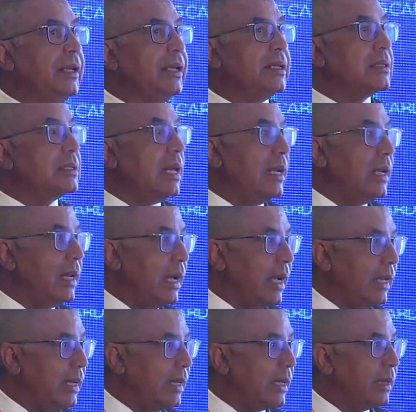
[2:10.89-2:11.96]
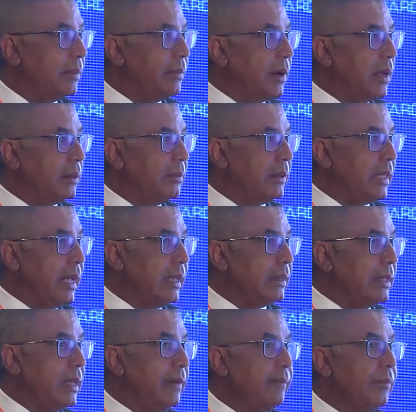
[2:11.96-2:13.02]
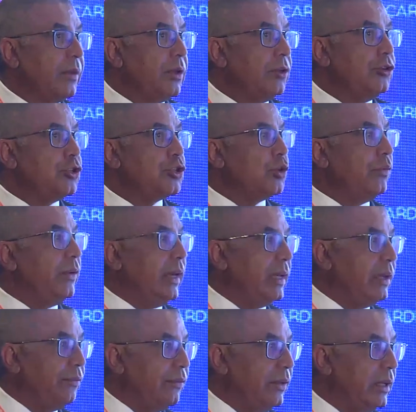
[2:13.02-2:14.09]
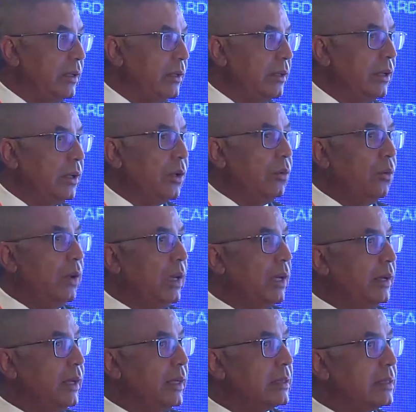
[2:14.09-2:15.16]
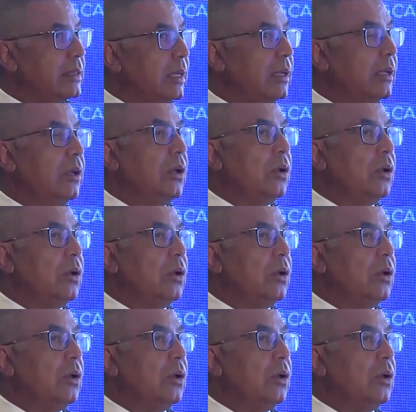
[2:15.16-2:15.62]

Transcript: نصلح الخبرات بتاعتنا نشوف احنا فين وايه اللي ناقصنا